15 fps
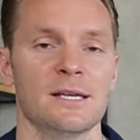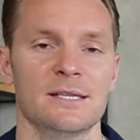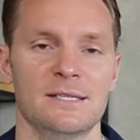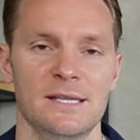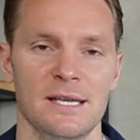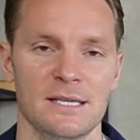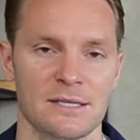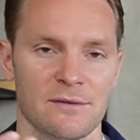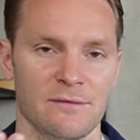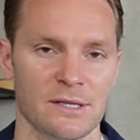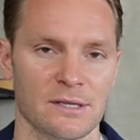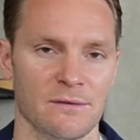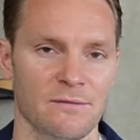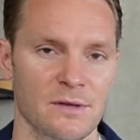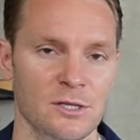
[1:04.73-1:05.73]
Здесь, в
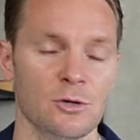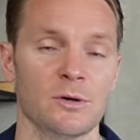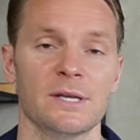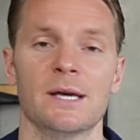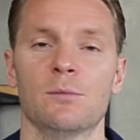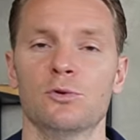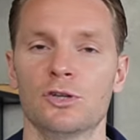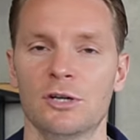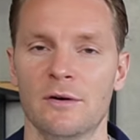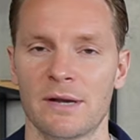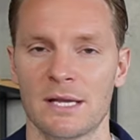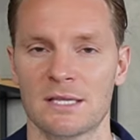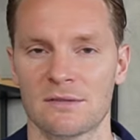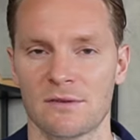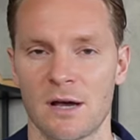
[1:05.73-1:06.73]
этом видео, я буду
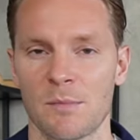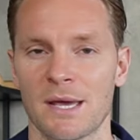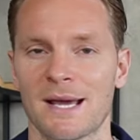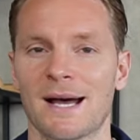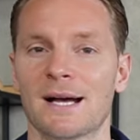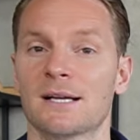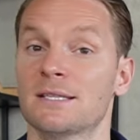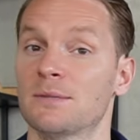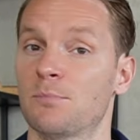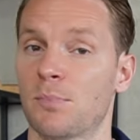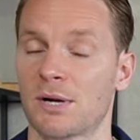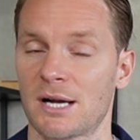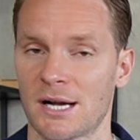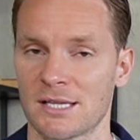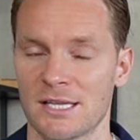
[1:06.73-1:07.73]
говорить с вами как с
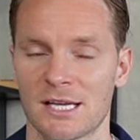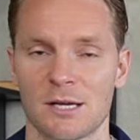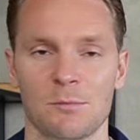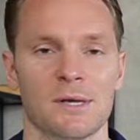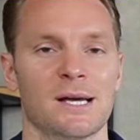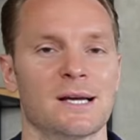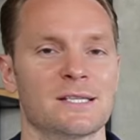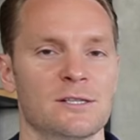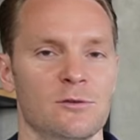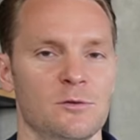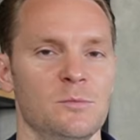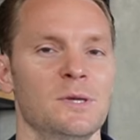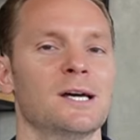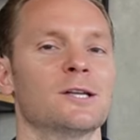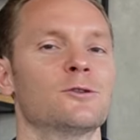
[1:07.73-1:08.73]
практиками, как с
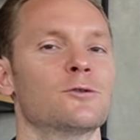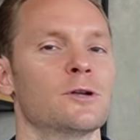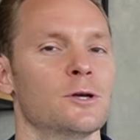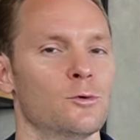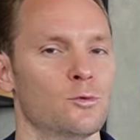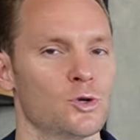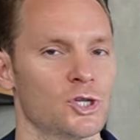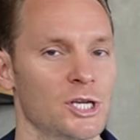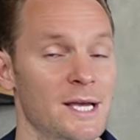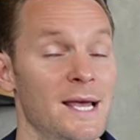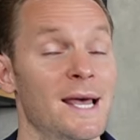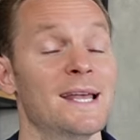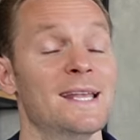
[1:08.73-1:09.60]
людьми, которые уже